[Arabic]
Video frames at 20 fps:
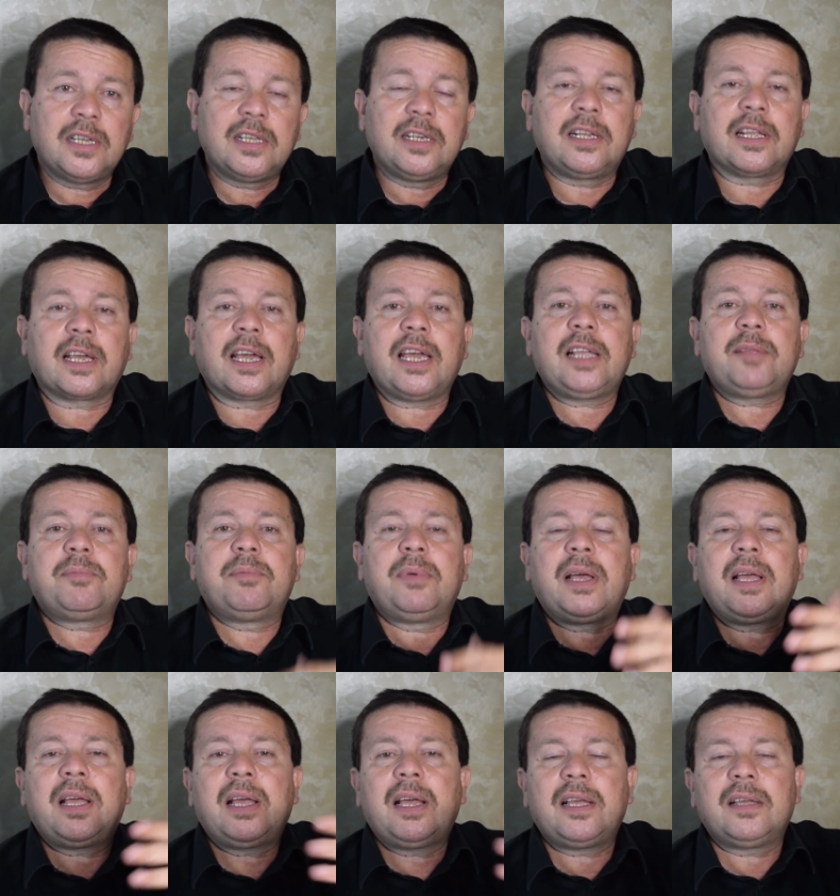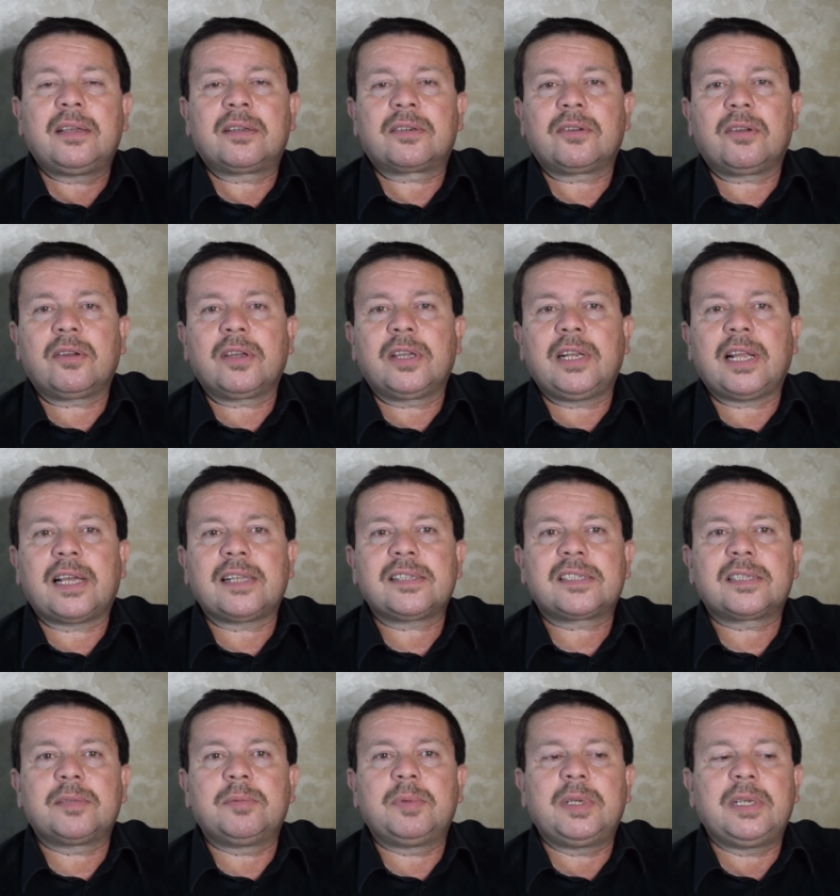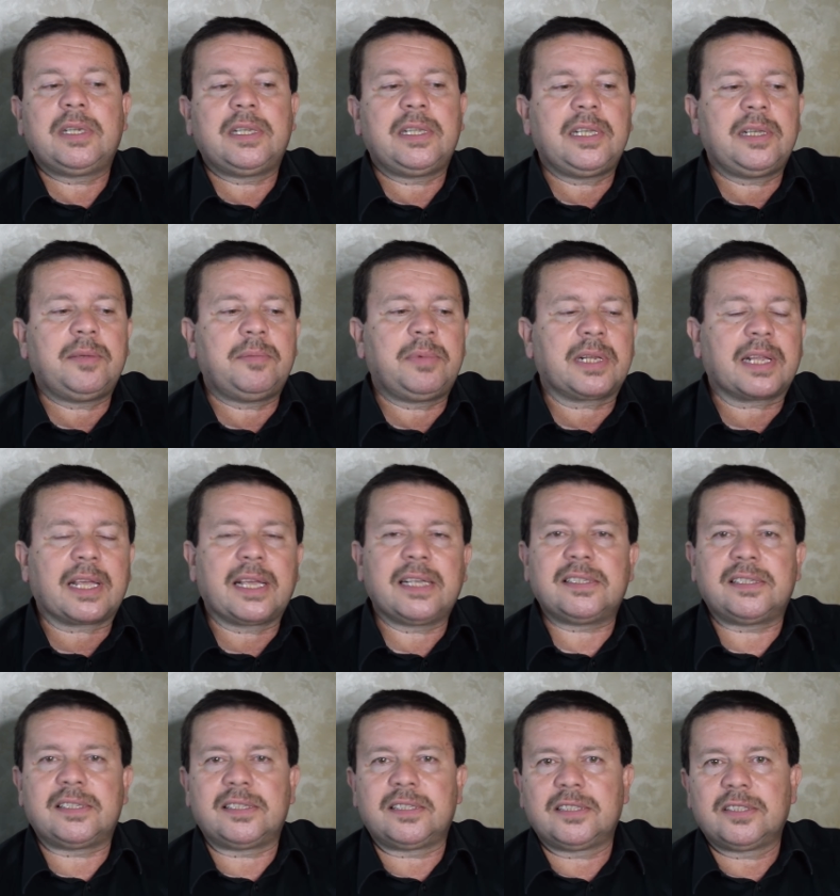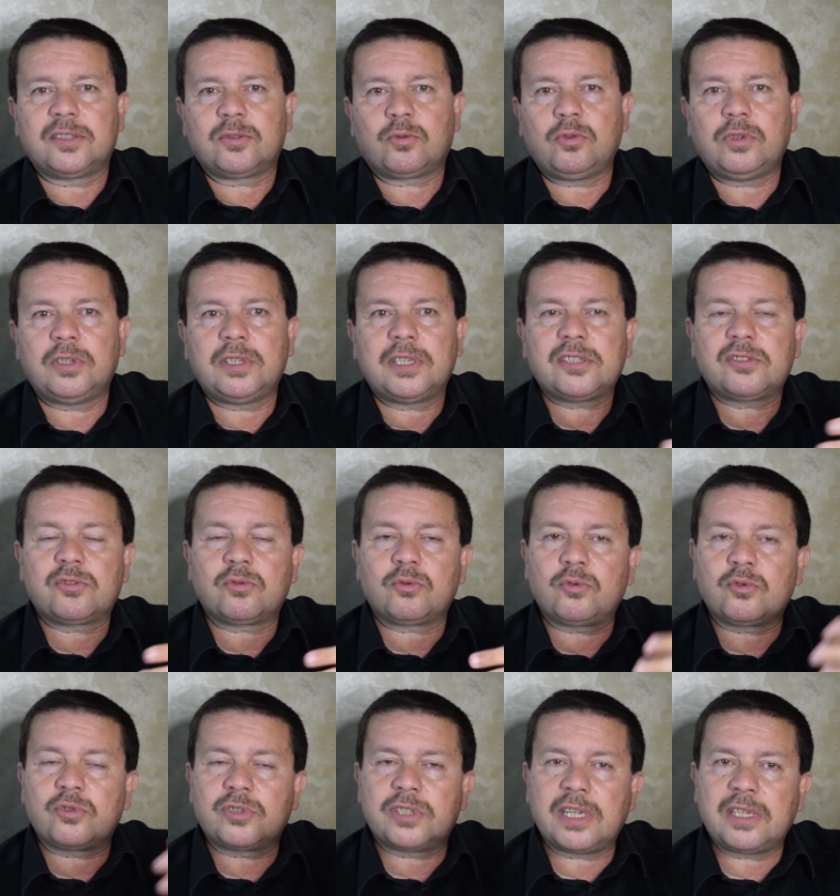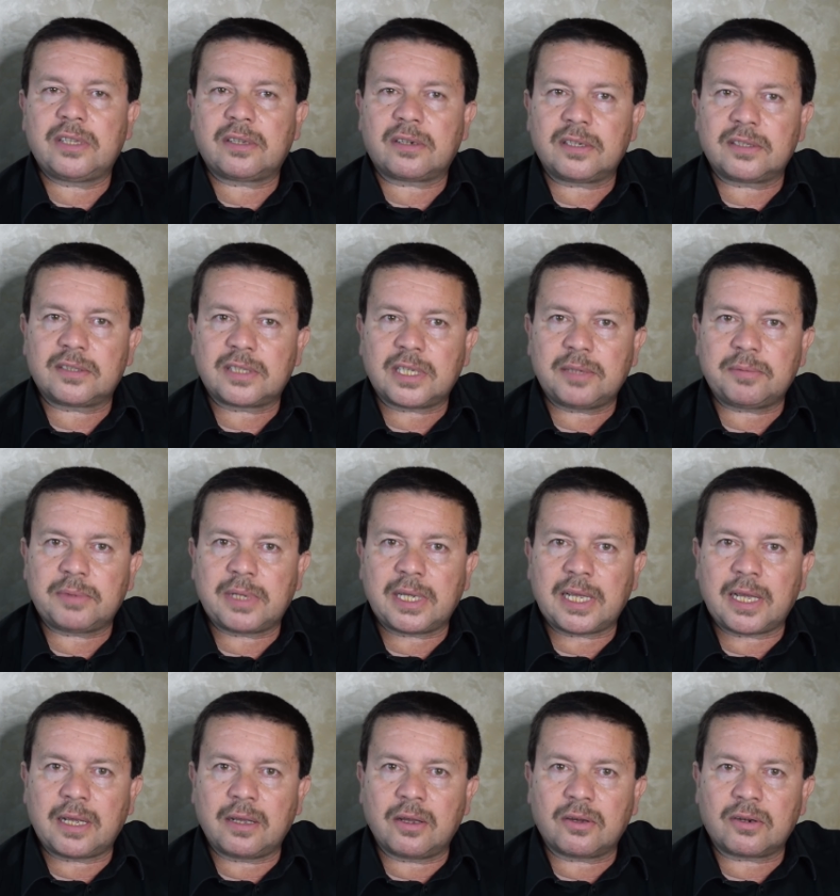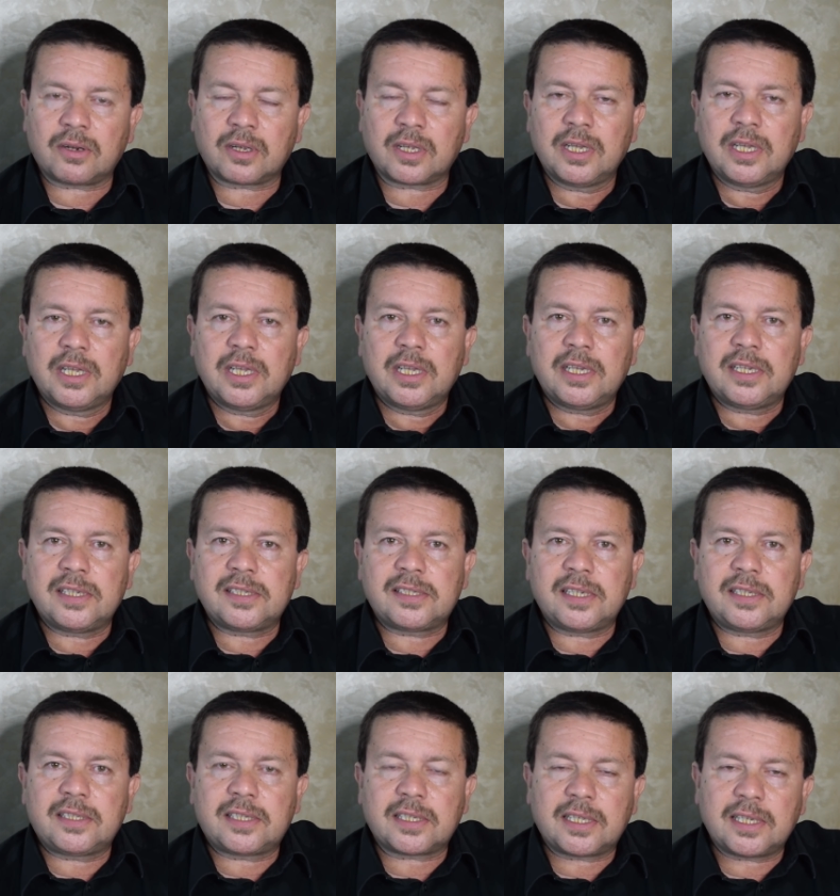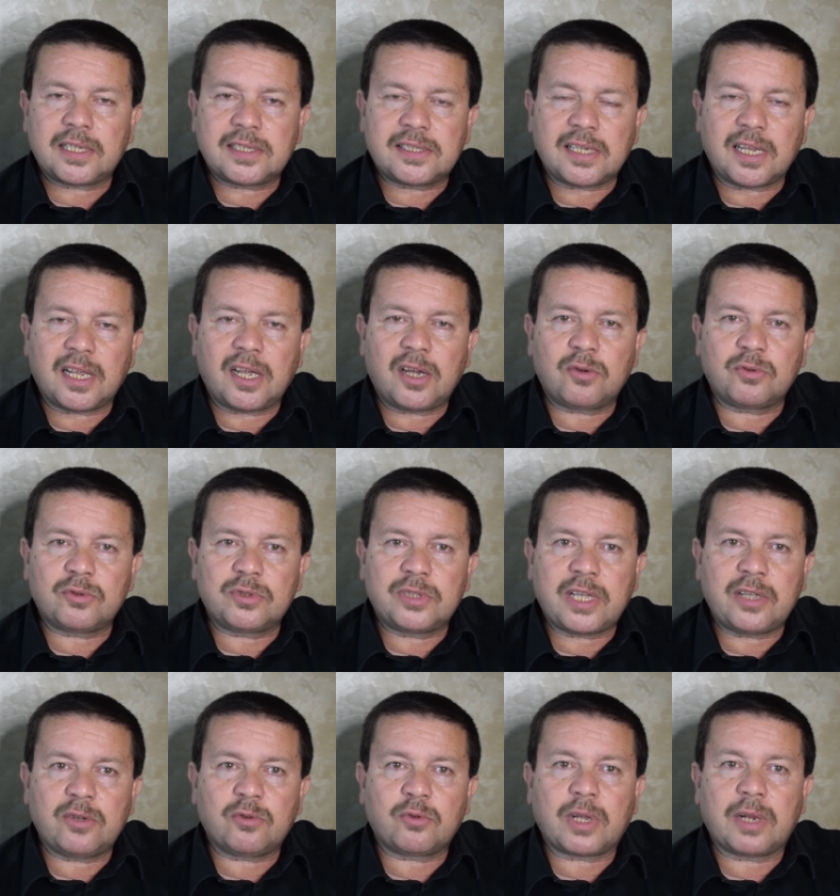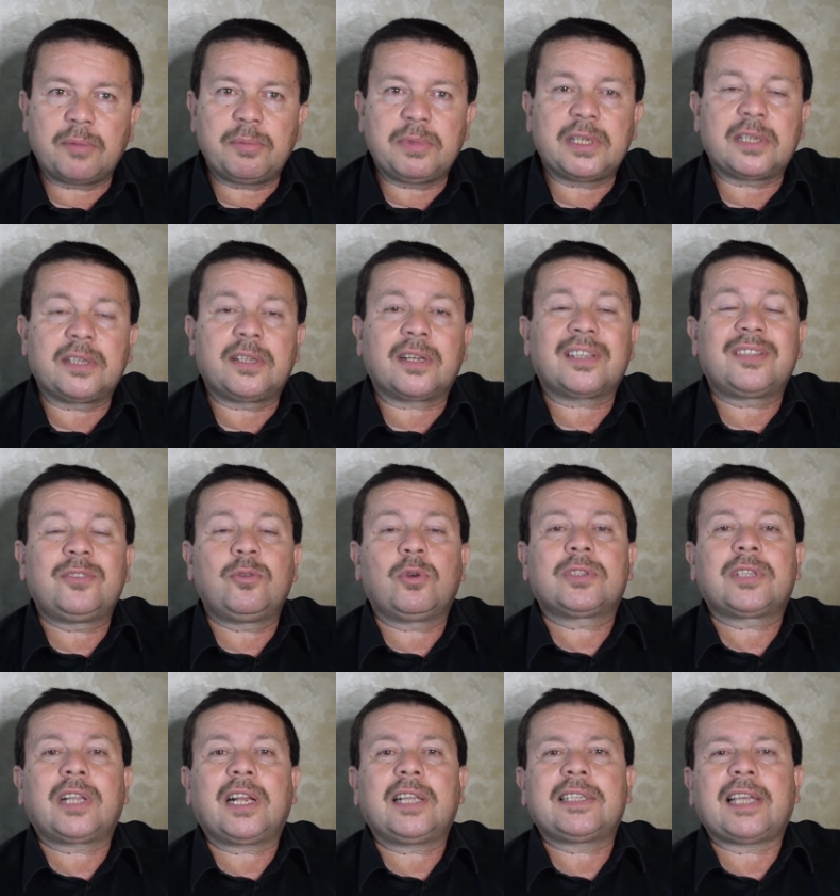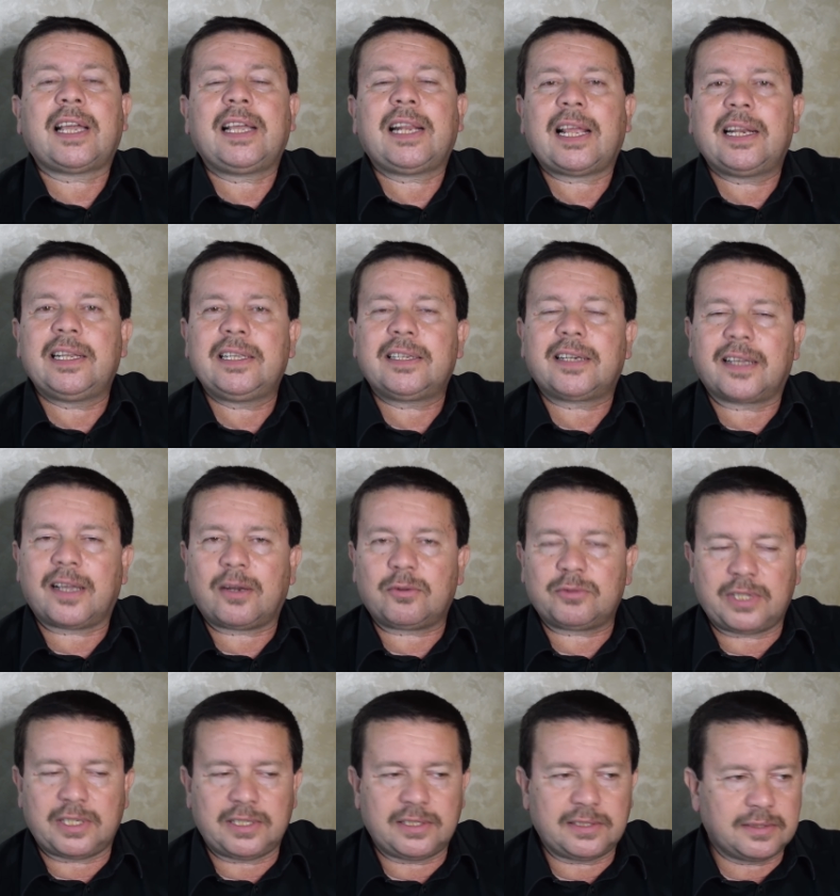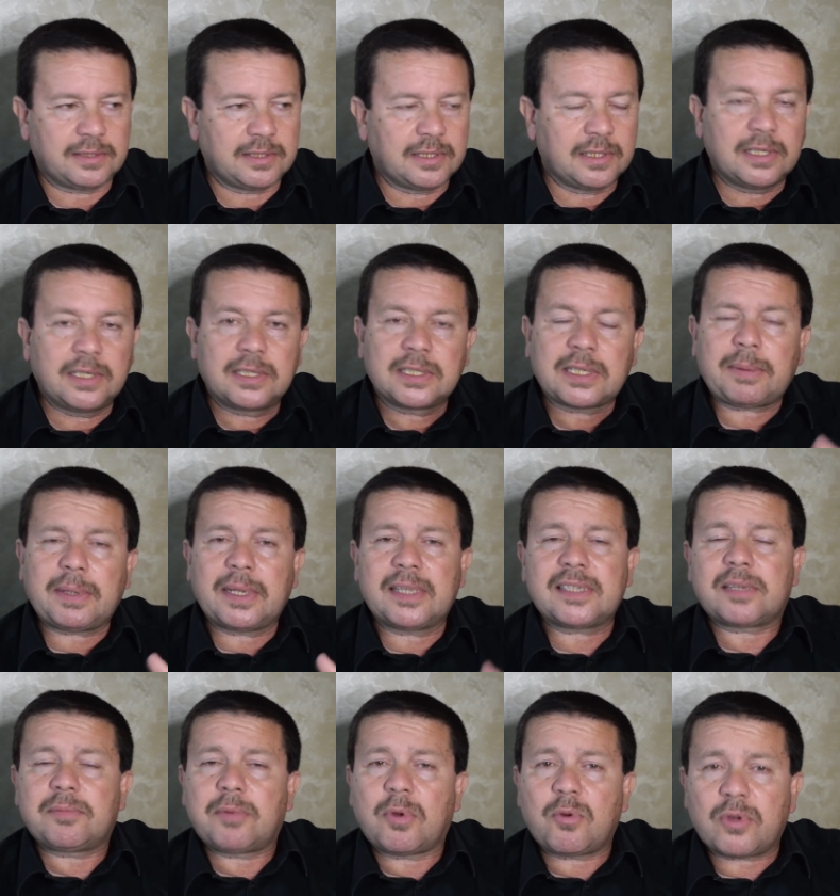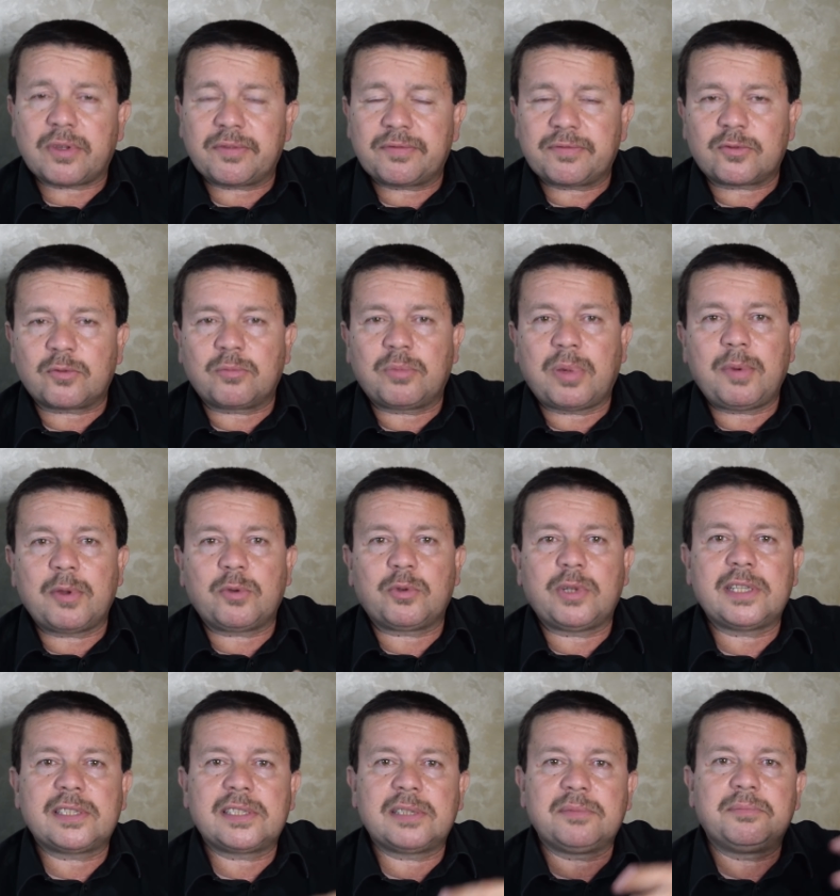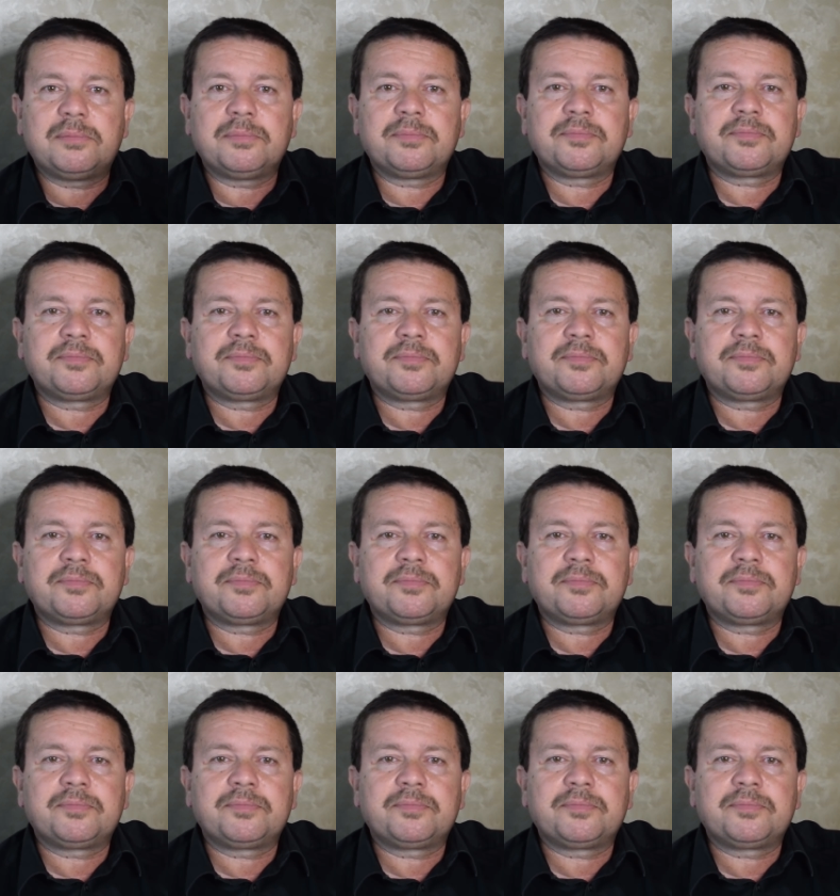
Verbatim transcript: لغايه ما الراجل حس بالايه بالخزي كل الناس تقول له ازاي ده راجل طيب جنجاره ازاي انت كده تزهقه وتضايقه وكلام من ده لدرجه ان هو طلع اتحايل عليه يرجعه تاني طبعا هذا الموقف ربما يناسب